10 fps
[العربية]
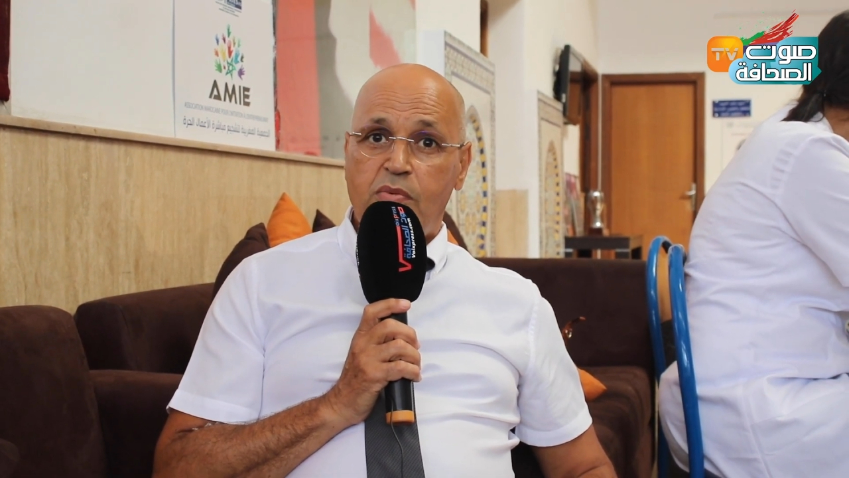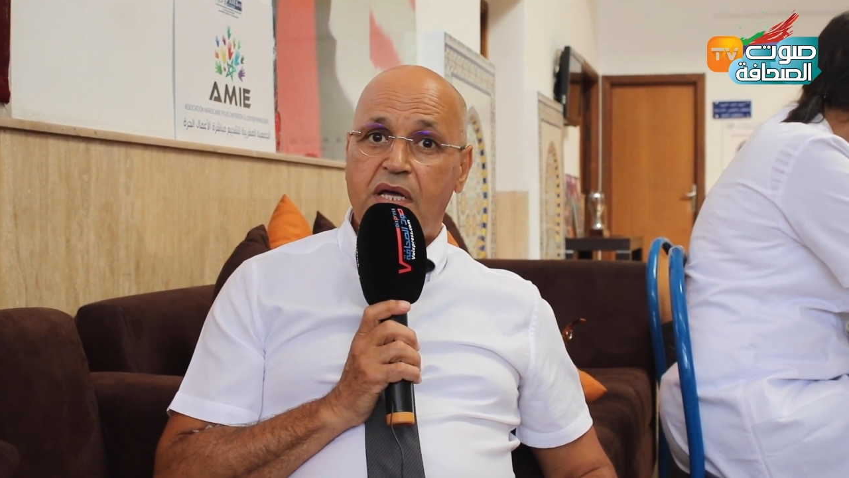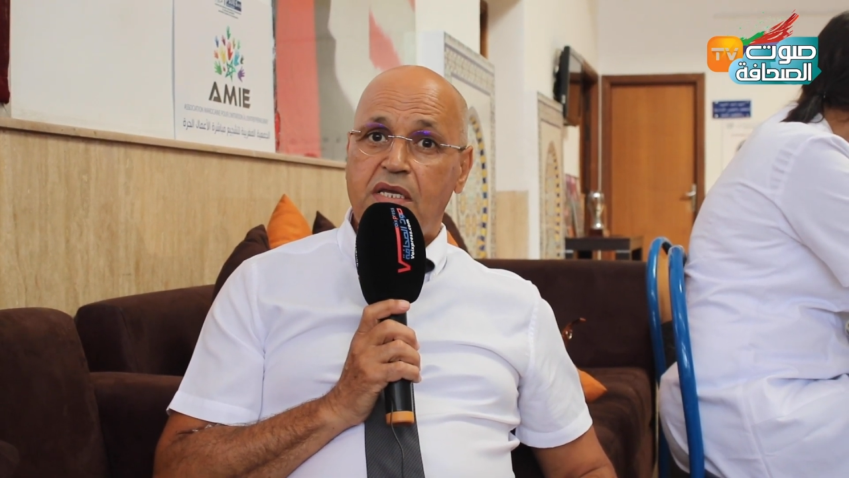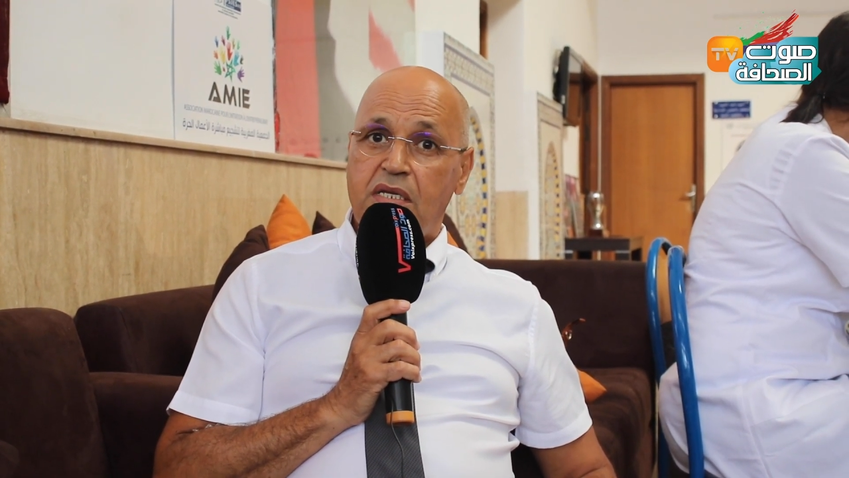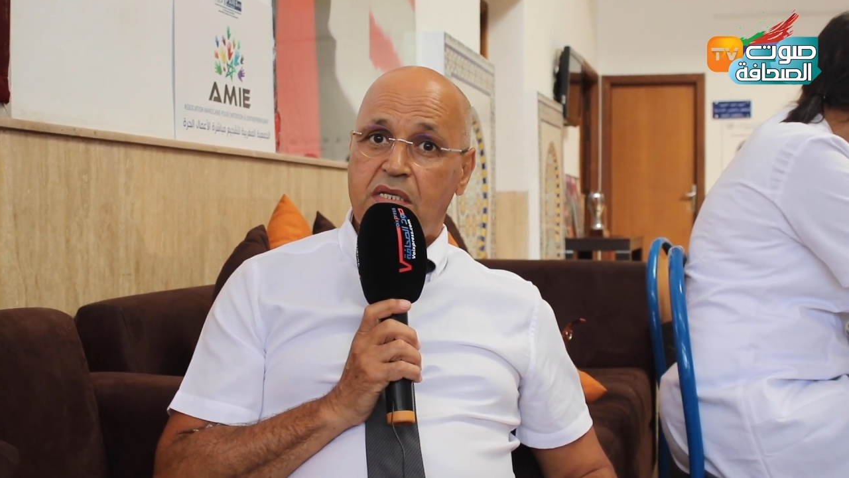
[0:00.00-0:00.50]

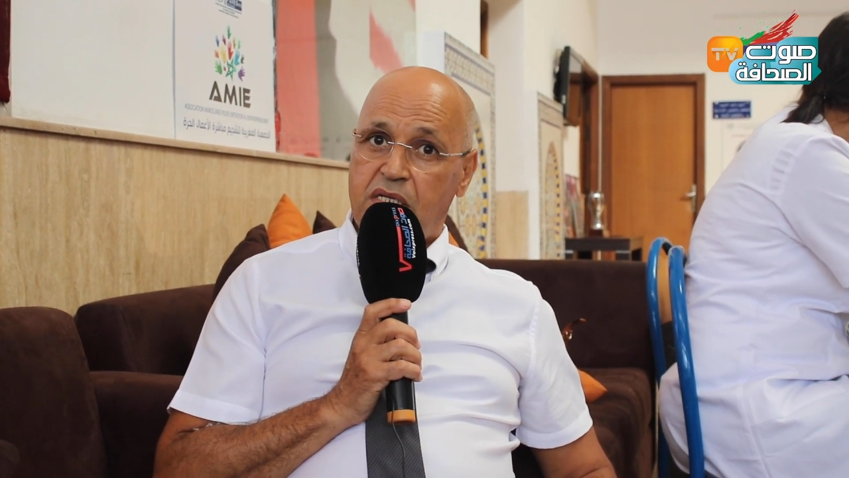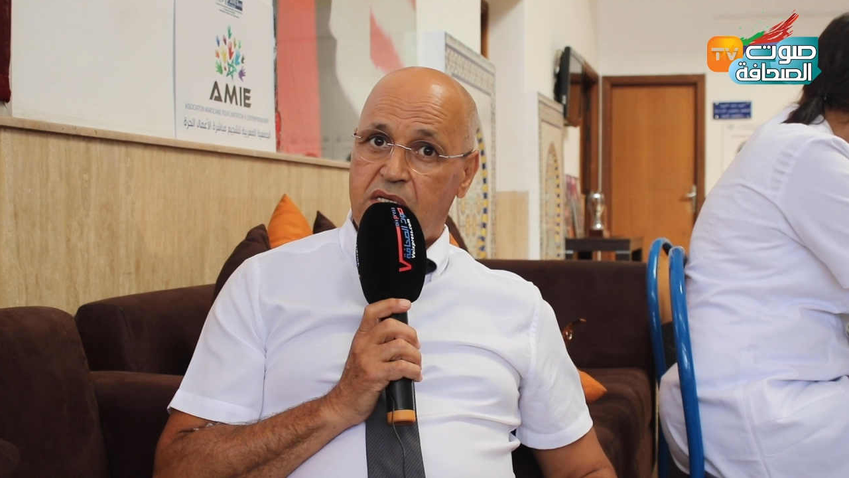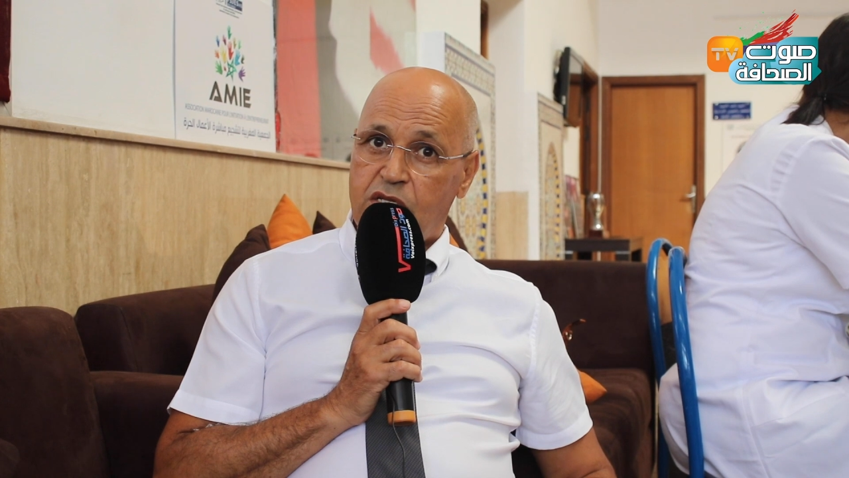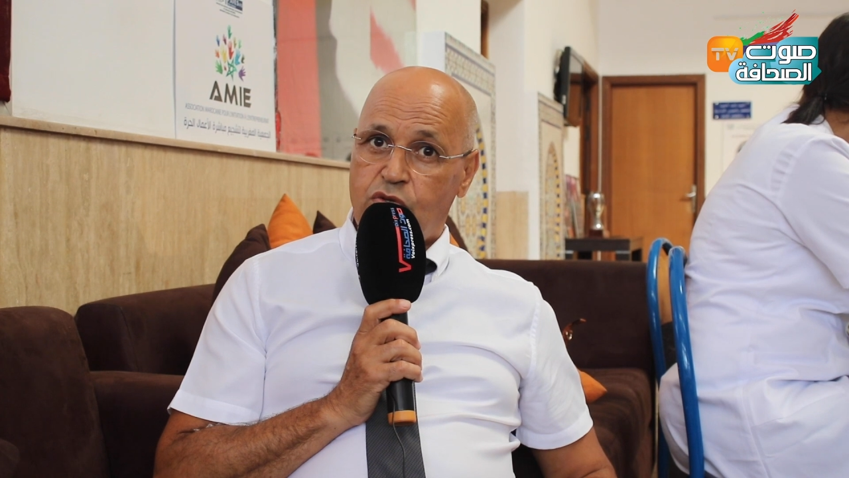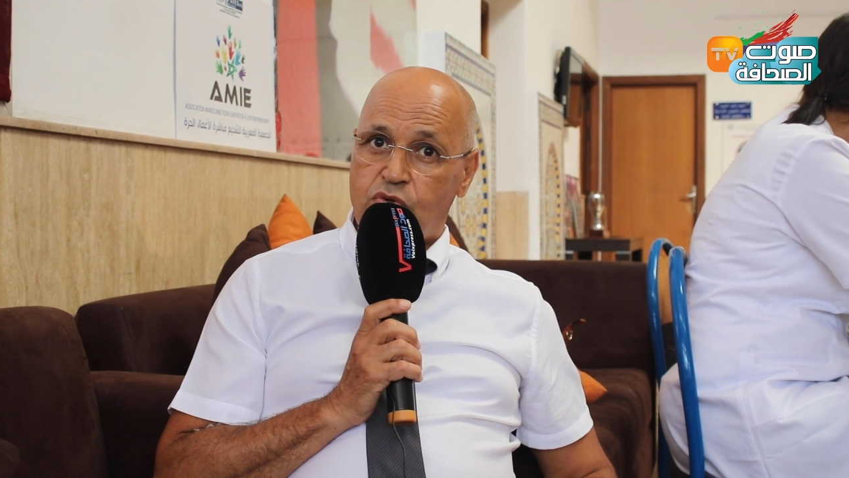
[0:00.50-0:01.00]
ان
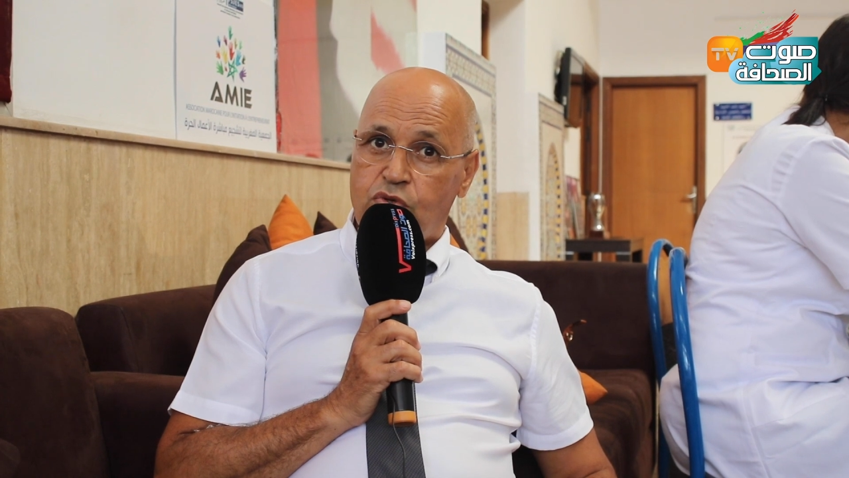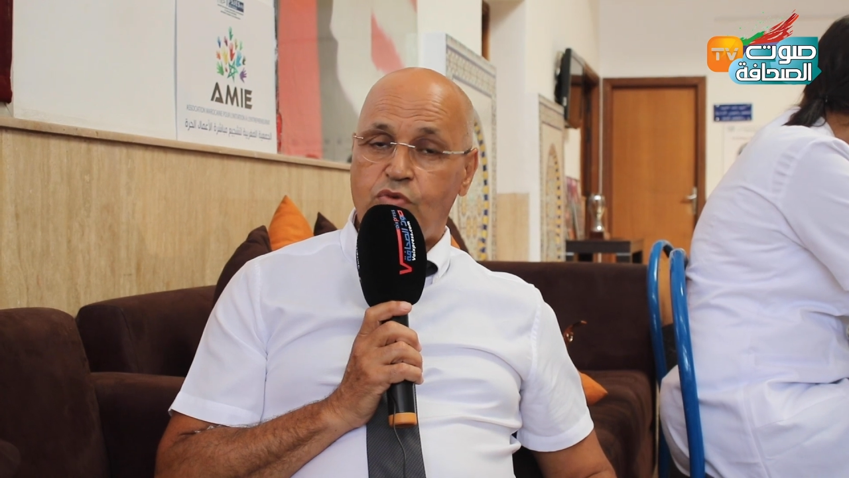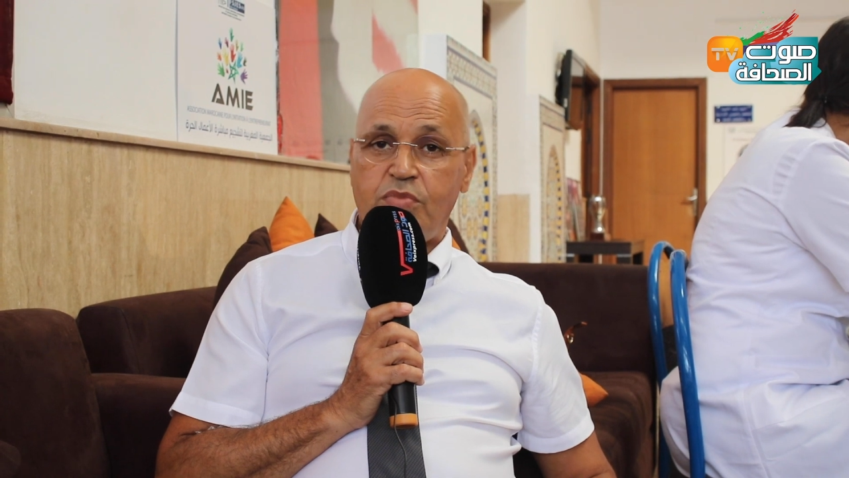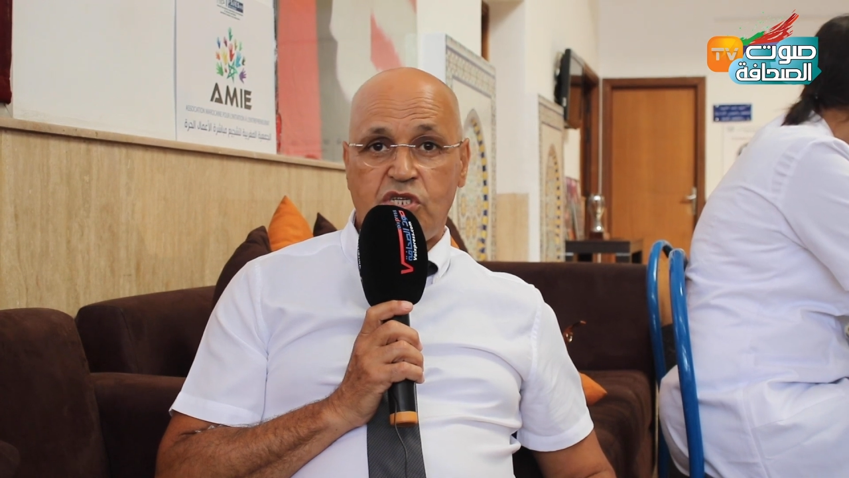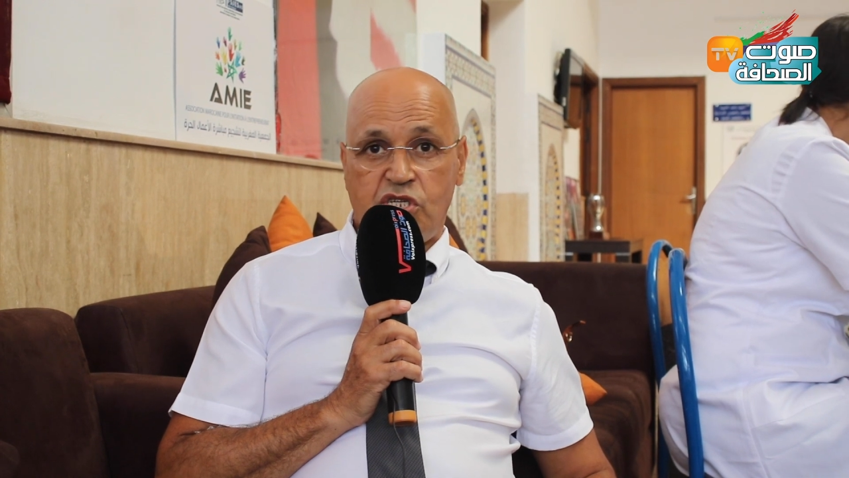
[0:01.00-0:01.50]

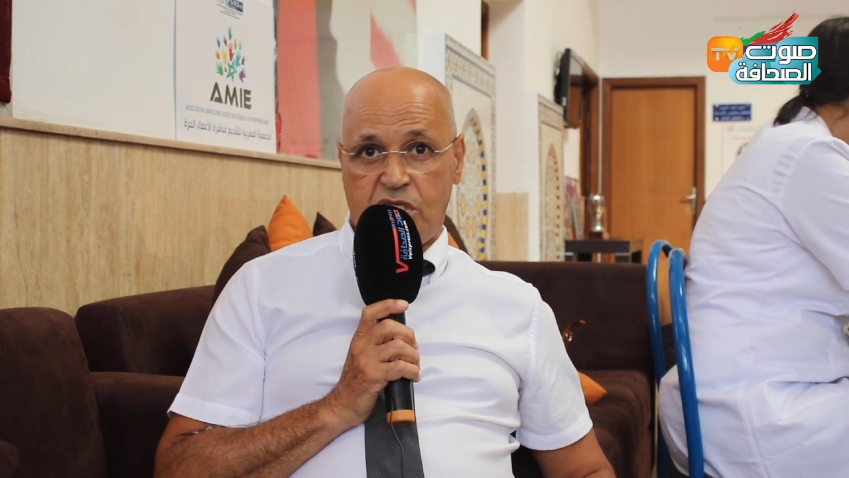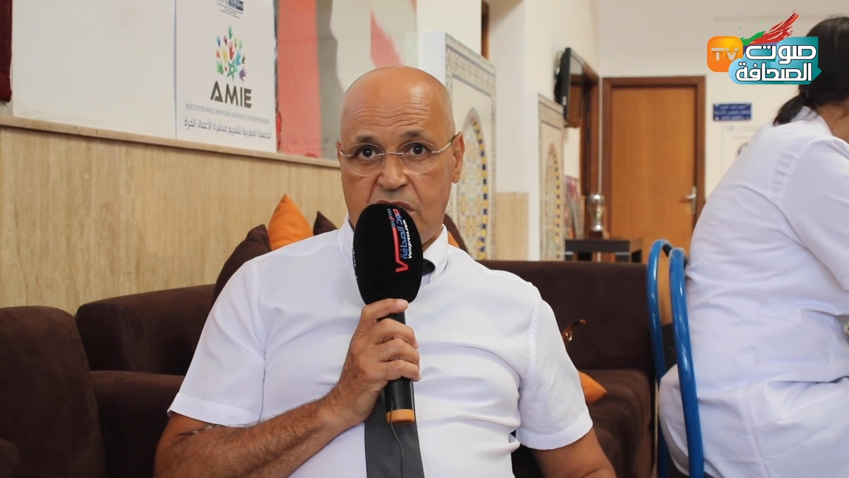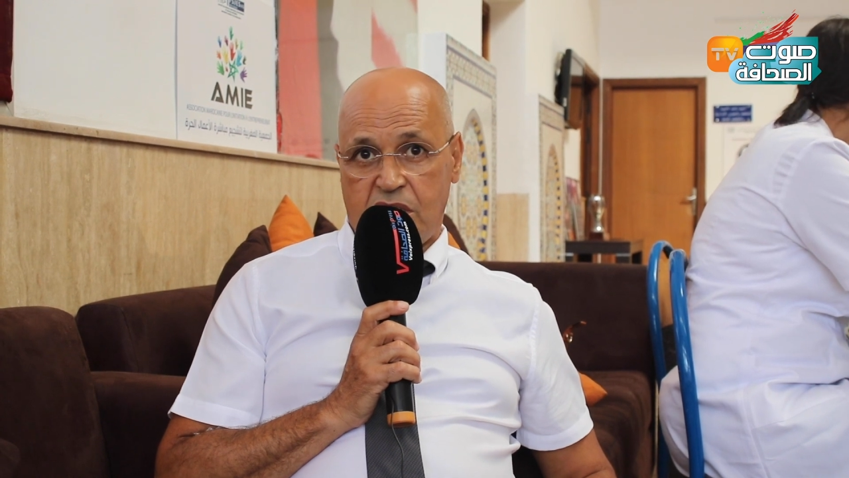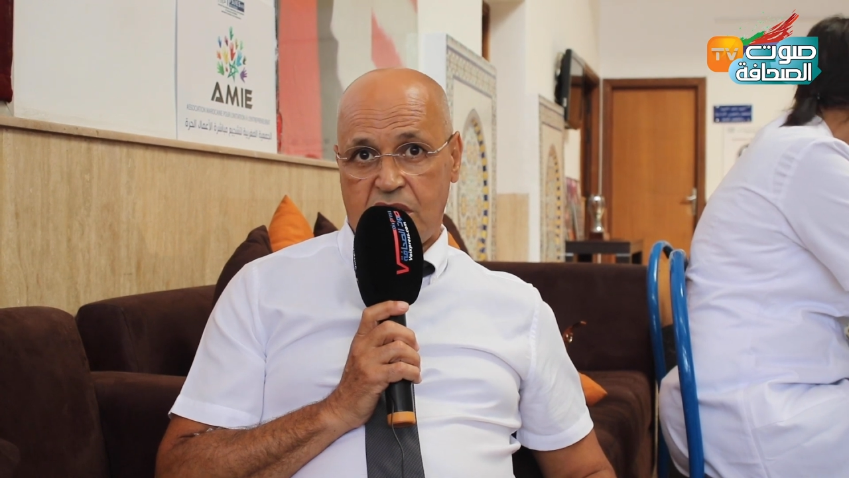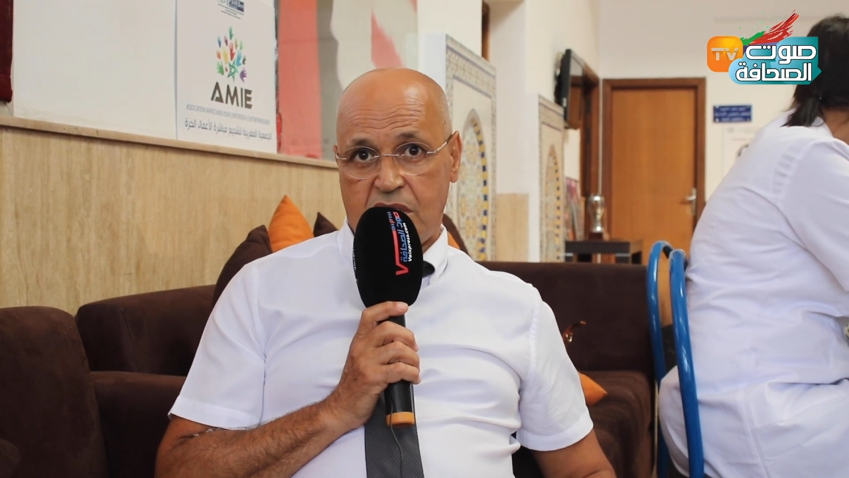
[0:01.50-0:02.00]
يدرسوا بجد